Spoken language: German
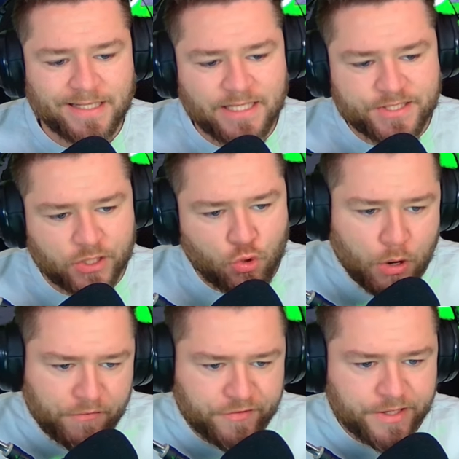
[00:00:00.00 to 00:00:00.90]
diese
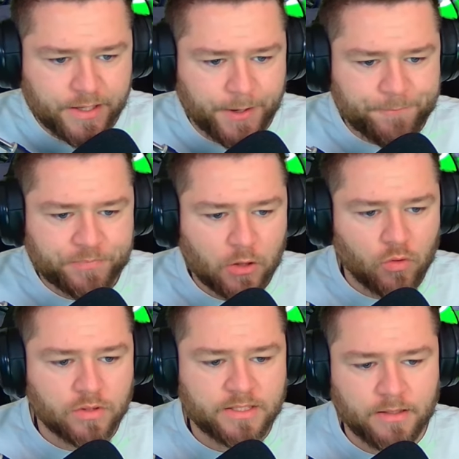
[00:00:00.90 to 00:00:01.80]
Kurve hier.
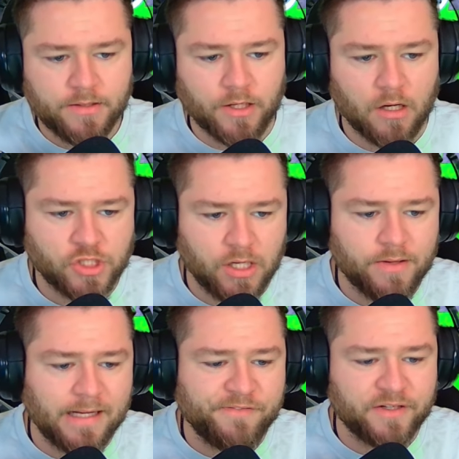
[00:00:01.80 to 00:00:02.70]
Und ja,
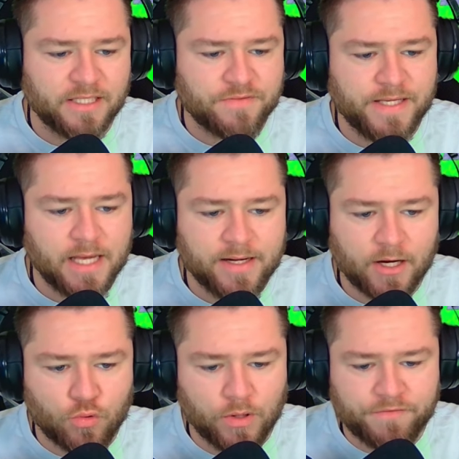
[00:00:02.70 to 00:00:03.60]
schauen einfach, dass wir hier in
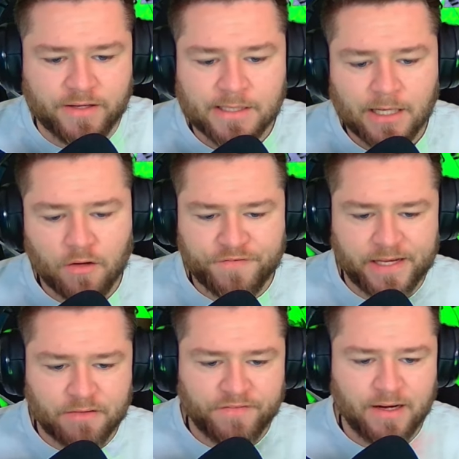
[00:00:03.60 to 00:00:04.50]
der Kurve auf
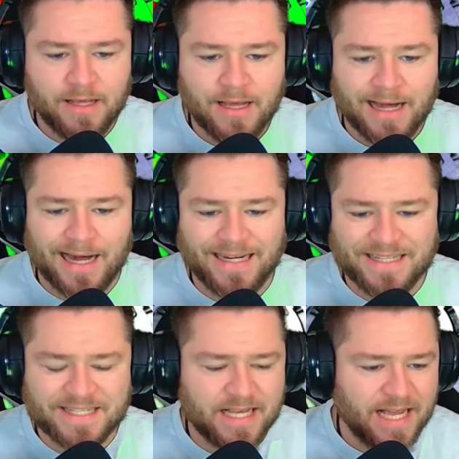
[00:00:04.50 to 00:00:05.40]
jeden Fall
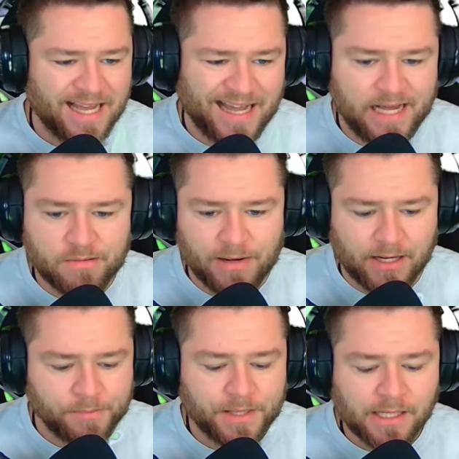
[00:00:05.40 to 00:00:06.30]
alles
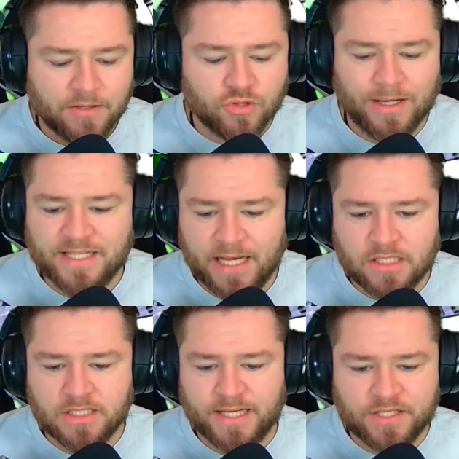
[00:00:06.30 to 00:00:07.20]
reinmachen. So, als
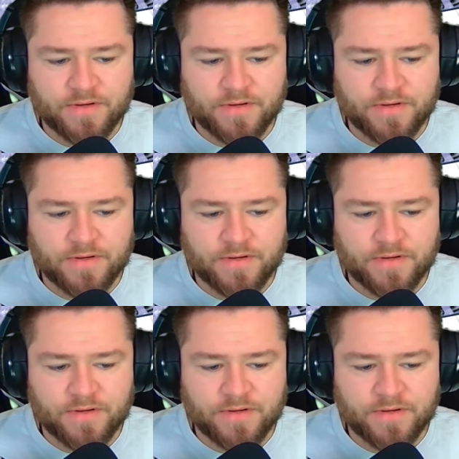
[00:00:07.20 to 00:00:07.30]
erstes setzen wir